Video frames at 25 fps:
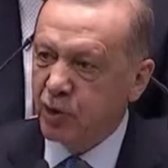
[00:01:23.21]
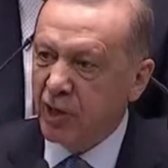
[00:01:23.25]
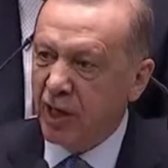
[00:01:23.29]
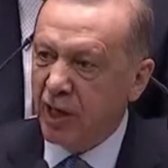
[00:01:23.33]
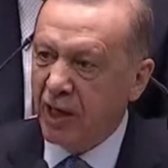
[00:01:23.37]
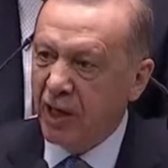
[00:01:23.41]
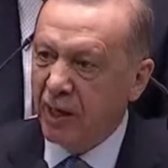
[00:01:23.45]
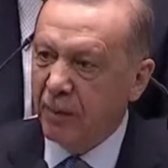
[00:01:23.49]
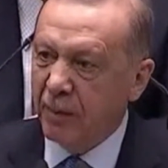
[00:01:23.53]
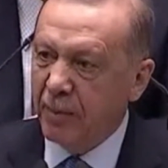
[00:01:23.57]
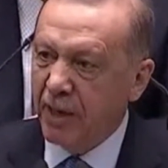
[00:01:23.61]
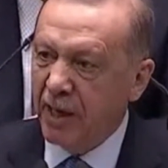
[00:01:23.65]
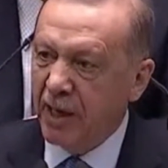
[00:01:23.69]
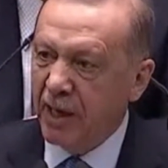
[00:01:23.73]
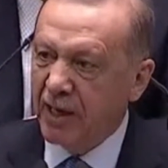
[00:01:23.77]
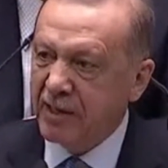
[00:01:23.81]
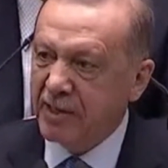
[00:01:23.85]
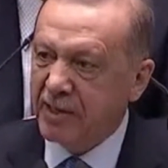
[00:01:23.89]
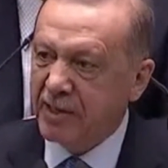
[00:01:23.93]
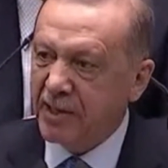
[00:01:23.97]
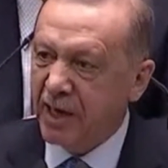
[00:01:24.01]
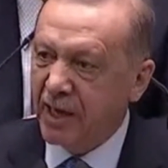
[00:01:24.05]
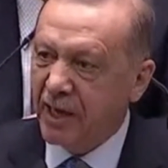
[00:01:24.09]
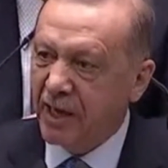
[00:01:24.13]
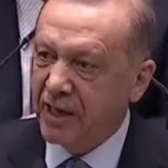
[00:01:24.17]

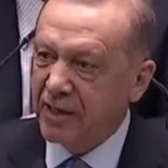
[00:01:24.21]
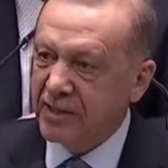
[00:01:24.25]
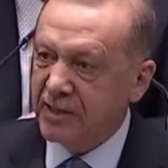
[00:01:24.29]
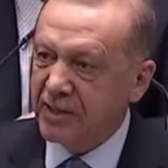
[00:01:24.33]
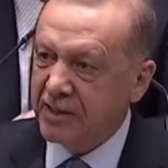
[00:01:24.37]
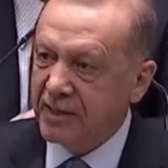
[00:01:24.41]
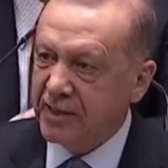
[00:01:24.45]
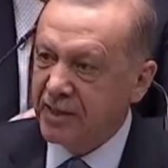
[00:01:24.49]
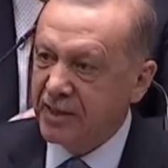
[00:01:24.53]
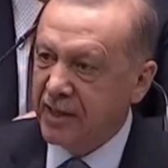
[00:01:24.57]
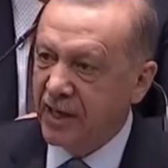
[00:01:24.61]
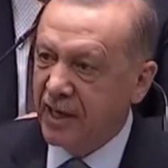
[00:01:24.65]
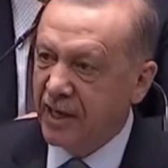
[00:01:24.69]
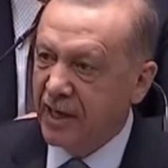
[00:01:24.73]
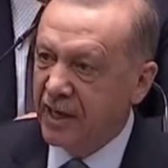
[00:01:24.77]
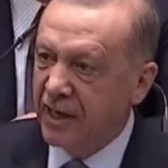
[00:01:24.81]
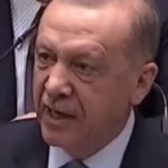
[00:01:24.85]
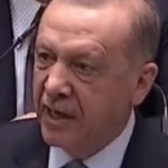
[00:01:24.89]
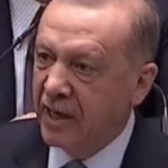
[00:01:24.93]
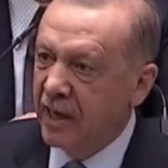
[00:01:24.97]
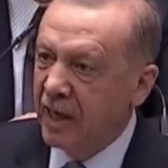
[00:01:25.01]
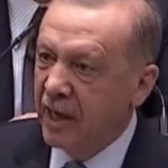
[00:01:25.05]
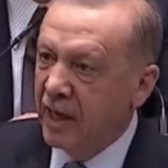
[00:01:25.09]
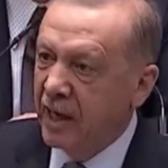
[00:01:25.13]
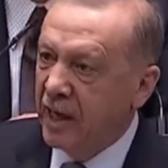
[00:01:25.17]
düzenlemeler
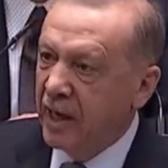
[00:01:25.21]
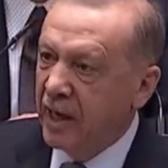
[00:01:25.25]
sayesinde